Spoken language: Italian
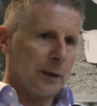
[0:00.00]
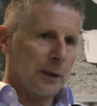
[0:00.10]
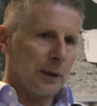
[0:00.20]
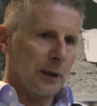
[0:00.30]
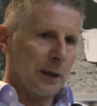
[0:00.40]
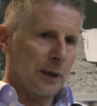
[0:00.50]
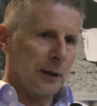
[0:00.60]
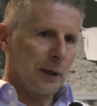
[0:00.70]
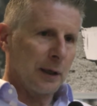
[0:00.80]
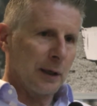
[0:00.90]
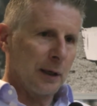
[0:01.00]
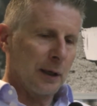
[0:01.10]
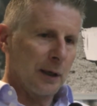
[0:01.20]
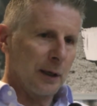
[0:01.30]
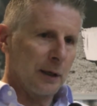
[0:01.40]
che,
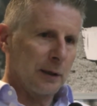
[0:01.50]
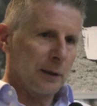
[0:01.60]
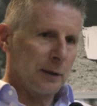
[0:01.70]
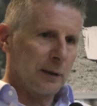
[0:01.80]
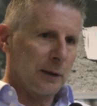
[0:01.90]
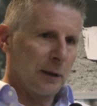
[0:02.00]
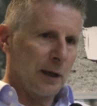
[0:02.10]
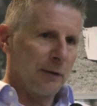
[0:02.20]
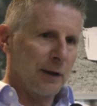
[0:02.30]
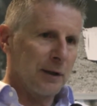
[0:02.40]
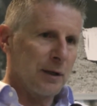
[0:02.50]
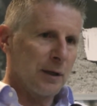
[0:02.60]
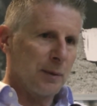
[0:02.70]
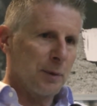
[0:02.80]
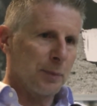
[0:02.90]
che, che le va a
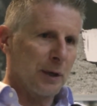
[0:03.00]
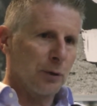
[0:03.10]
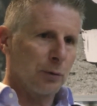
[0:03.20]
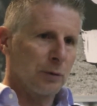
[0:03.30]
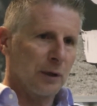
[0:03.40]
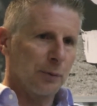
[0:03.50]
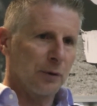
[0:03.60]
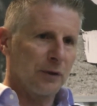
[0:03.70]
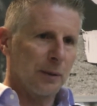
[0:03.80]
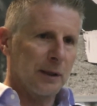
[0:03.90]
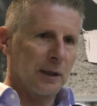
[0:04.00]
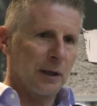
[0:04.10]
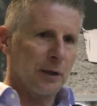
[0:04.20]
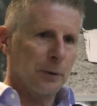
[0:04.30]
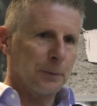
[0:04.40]
dire, mi prendo tutte le responsabilità
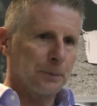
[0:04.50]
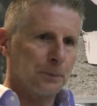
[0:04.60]
io.